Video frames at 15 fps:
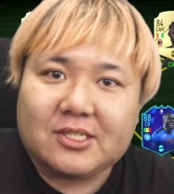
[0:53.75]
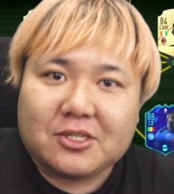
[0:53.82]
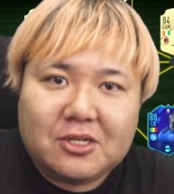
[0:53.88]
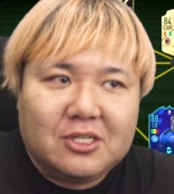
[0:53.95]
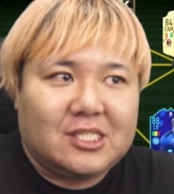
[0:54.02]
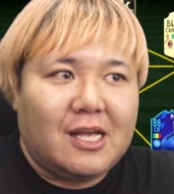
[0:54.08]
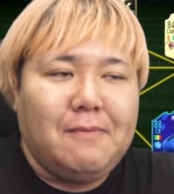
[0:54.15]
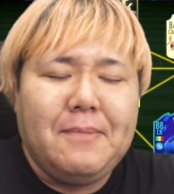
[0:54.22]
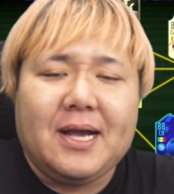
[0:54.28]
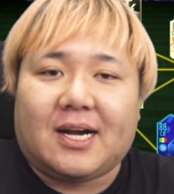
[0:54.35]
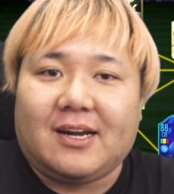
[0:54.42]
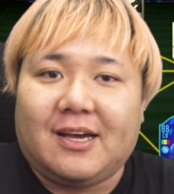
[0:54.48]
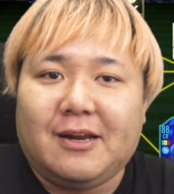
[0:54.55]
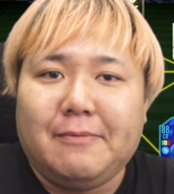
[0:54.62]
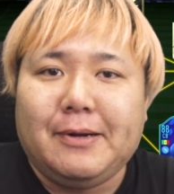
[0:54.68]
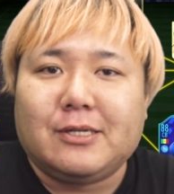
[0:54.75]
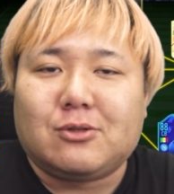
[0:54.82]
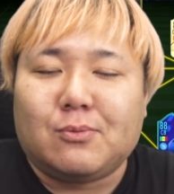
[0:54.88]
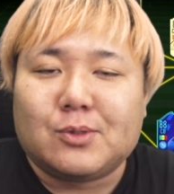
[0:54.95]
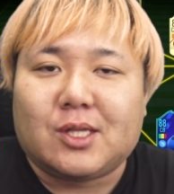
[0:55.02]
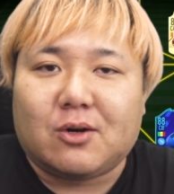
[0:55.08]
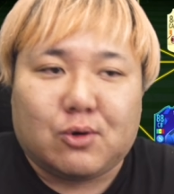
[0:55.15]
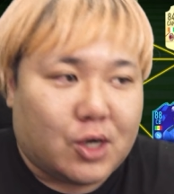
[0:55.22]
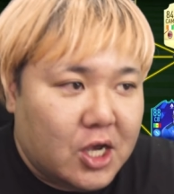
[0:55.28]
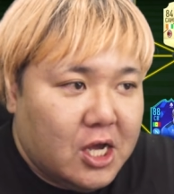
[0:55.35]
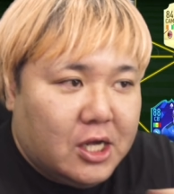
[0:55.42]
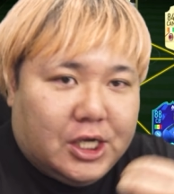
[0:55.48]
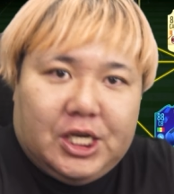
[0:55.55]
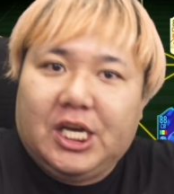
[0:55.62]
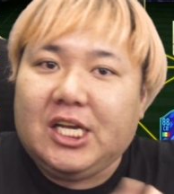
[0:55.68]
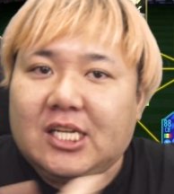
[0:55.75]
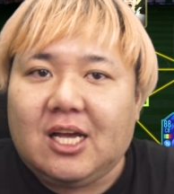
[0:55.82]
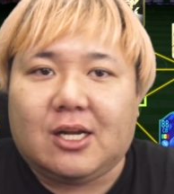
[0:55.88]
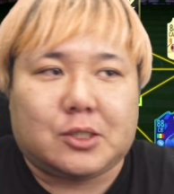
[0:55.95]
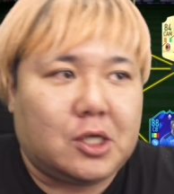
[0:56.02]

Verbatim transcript: 13名から選べると思ったのに、引いたら